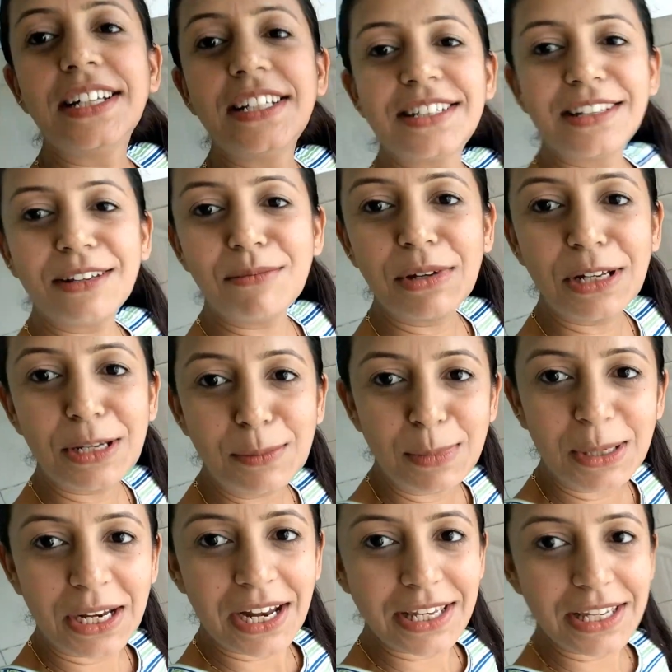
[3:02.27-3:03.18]
घर से मैंने
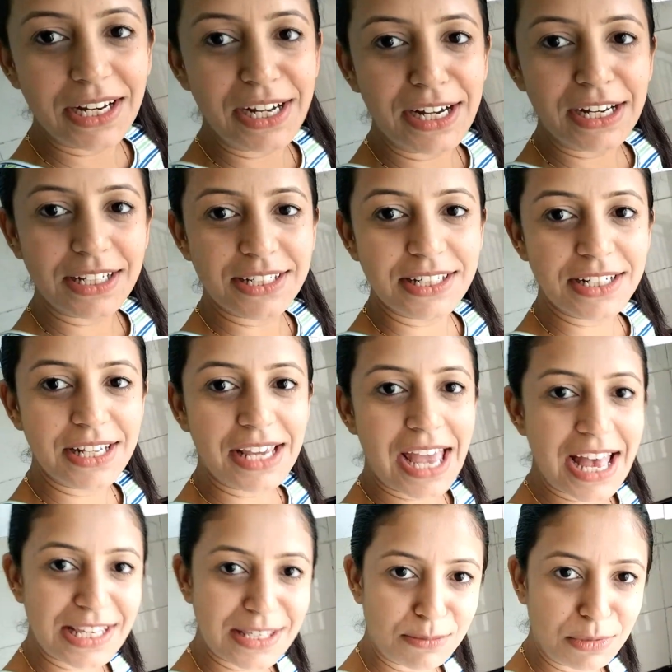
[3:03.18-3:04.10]
मेरा ये इंडक्शन
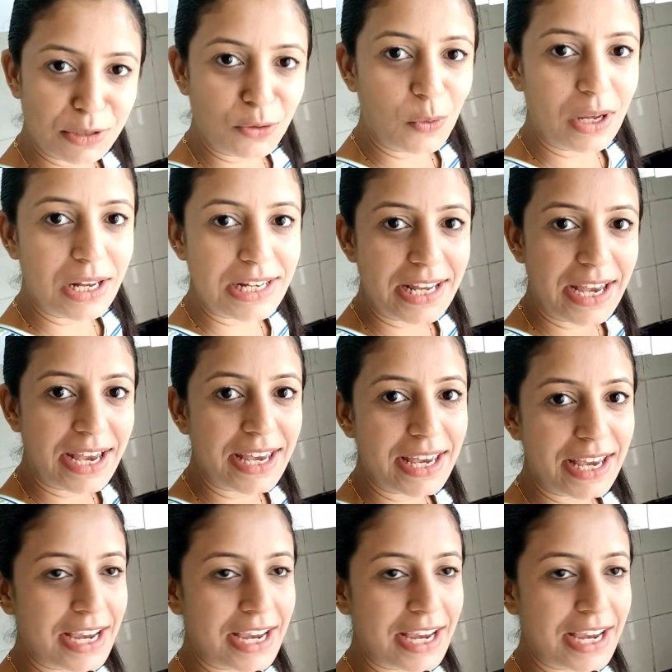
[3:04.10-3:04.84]
गैस मंगवा लिया